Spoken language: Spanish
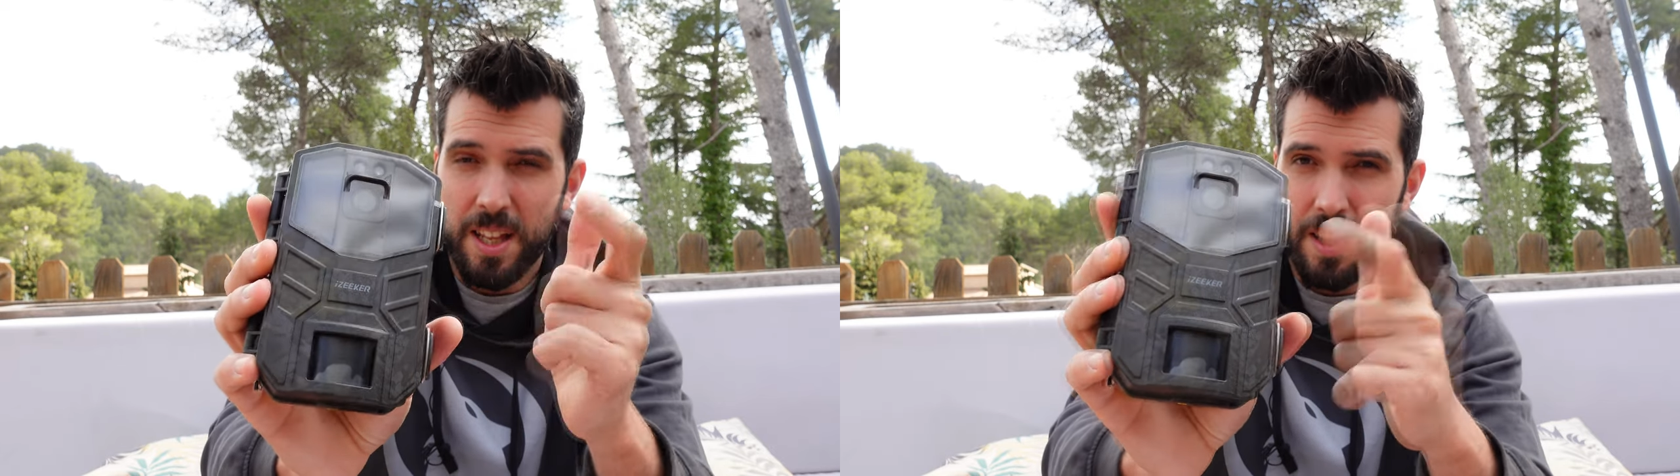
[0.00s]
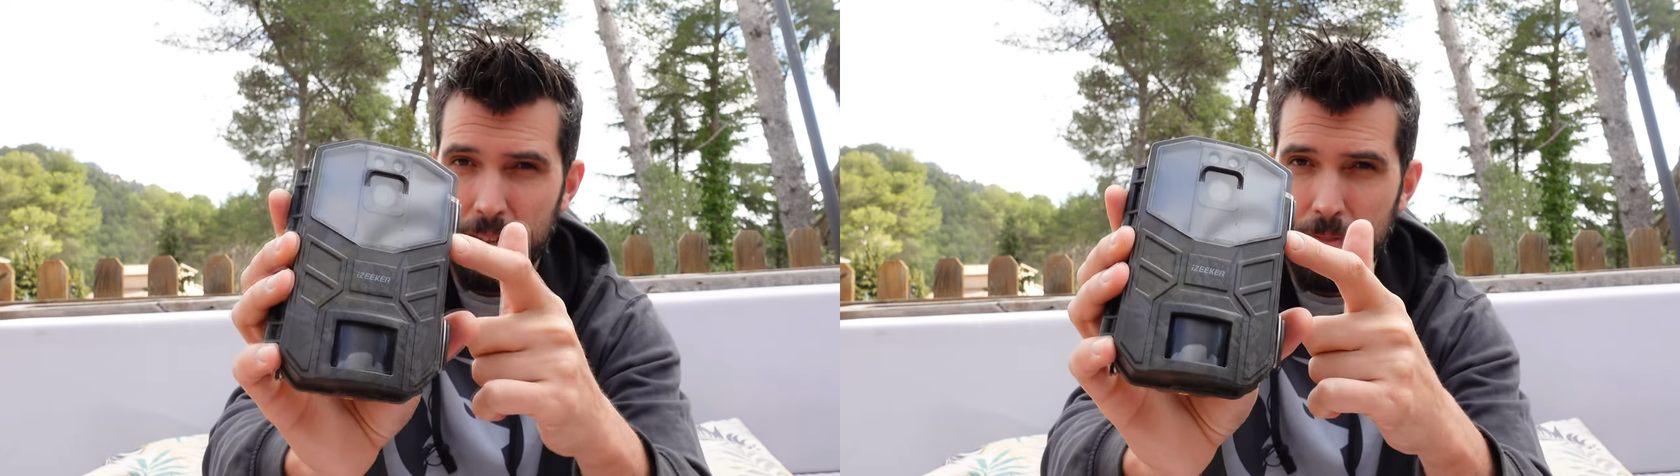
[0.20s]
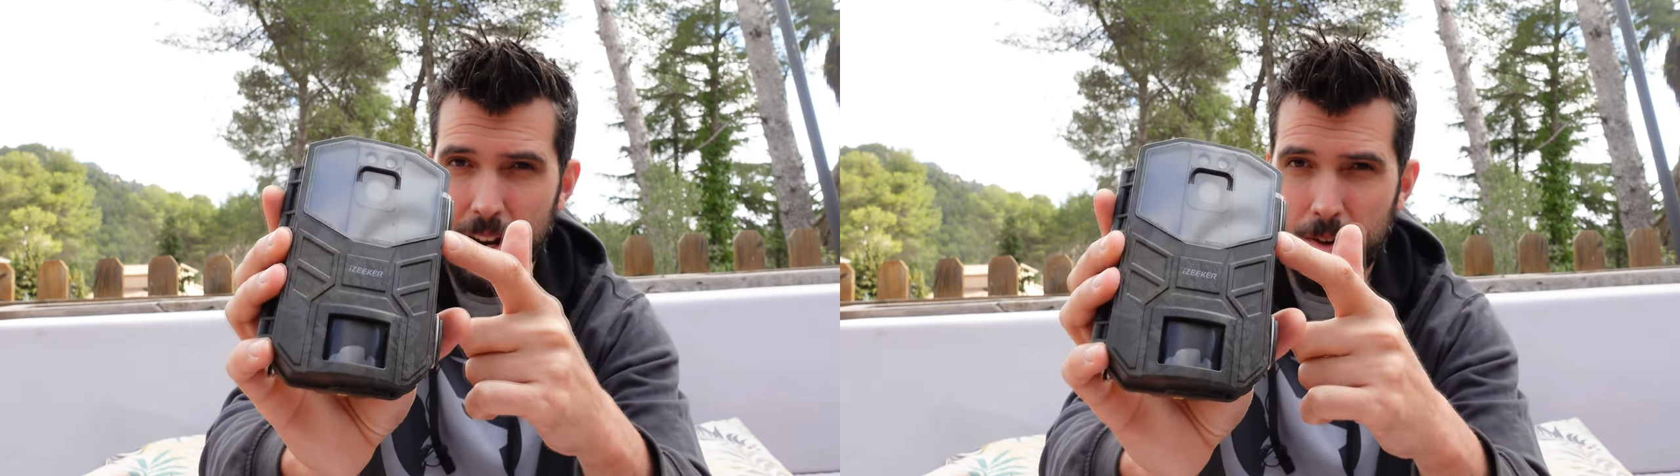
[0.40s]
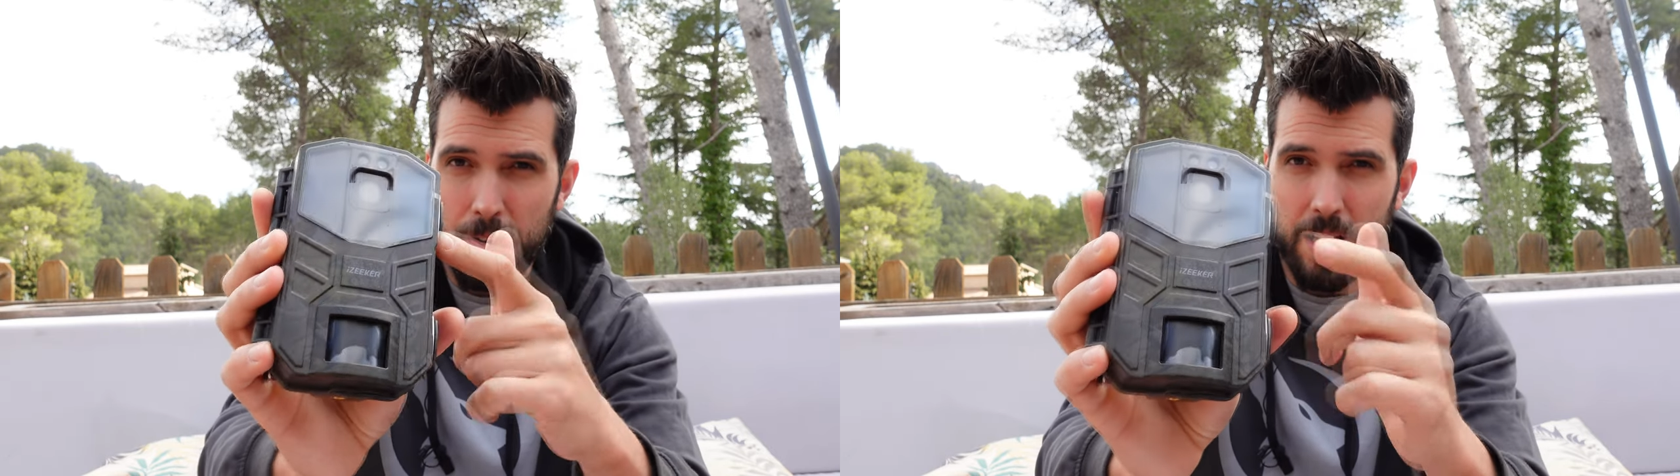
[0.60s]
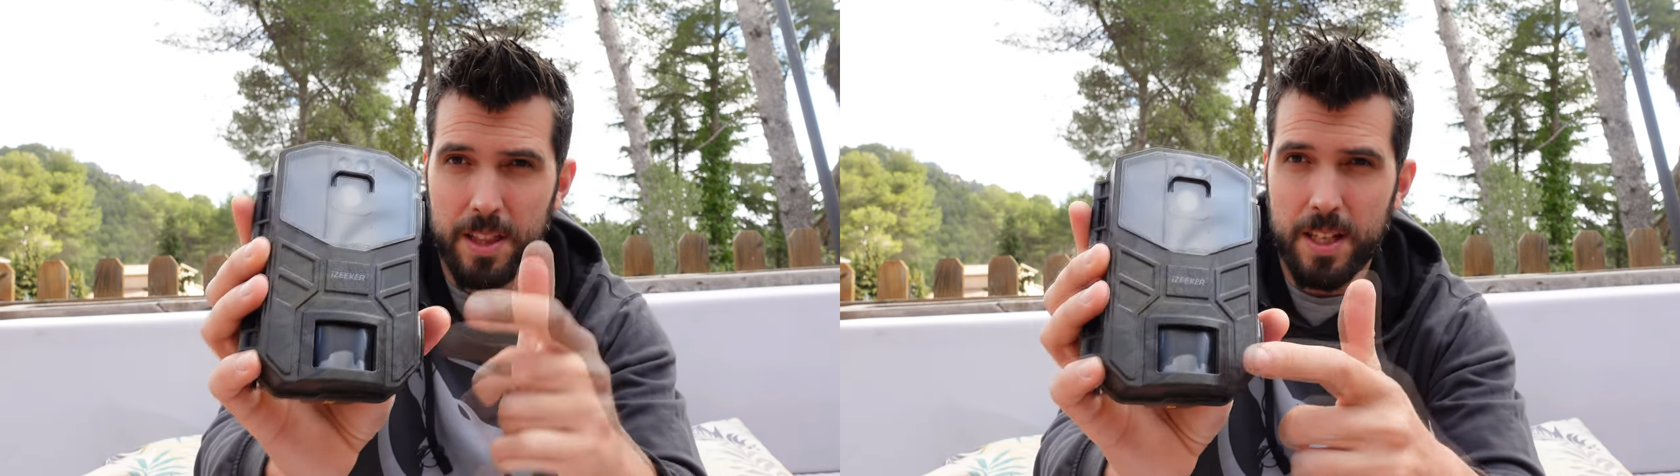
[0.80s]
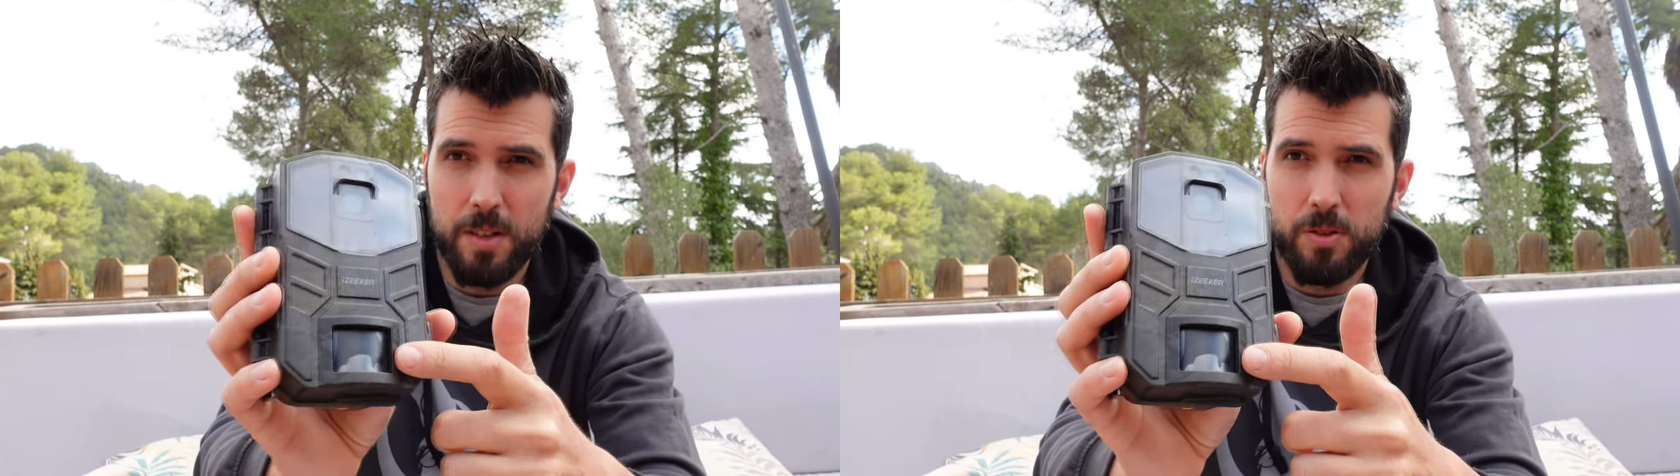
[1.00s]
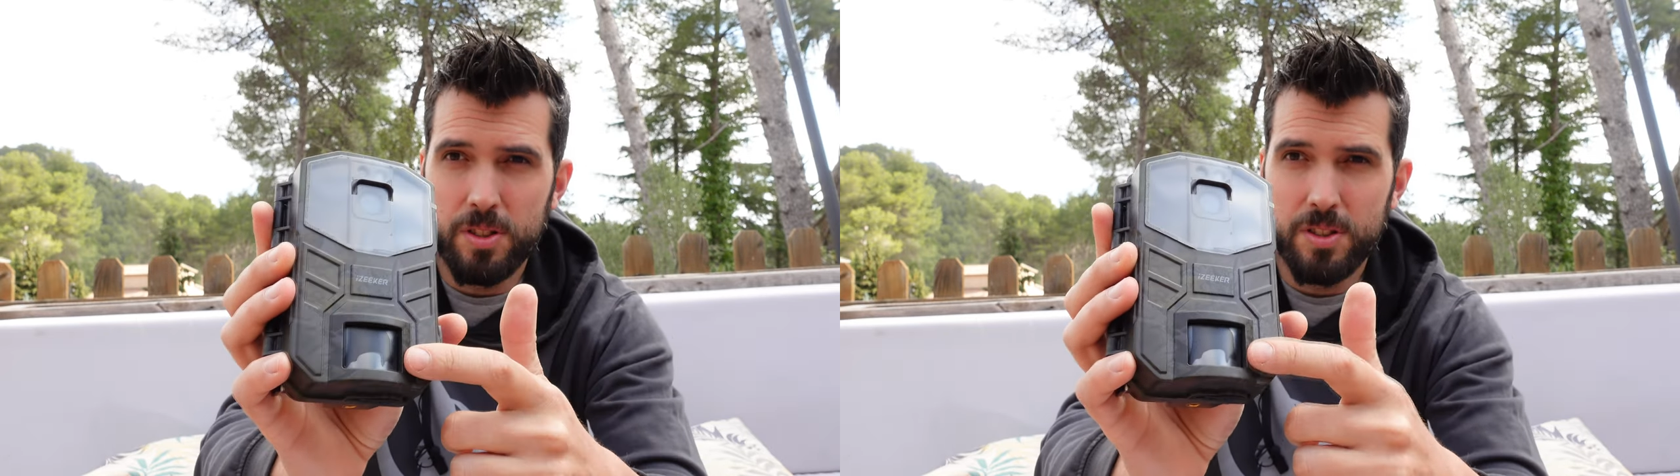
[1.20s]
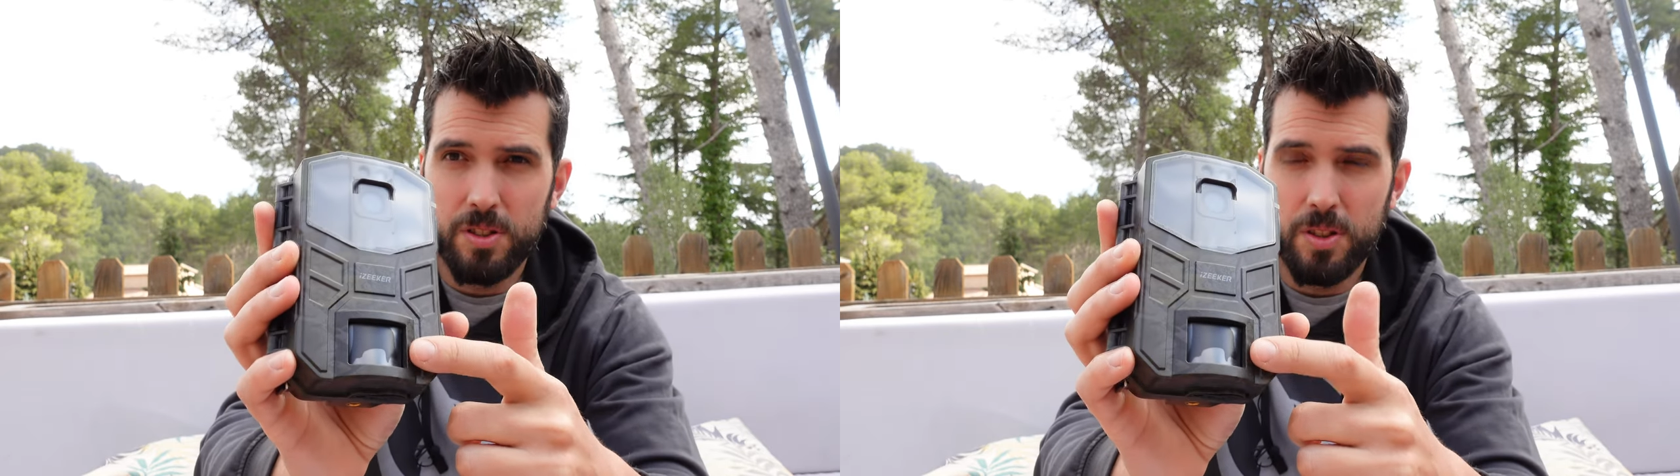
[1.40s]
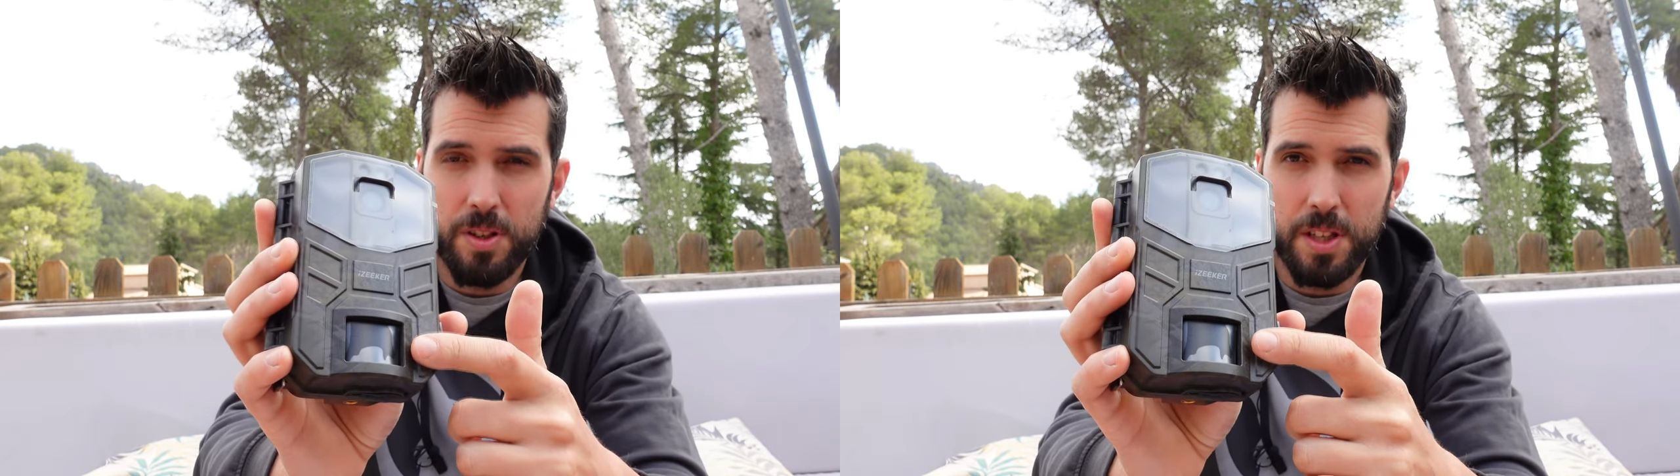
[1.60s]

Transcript: infrarroja, tiene un sensor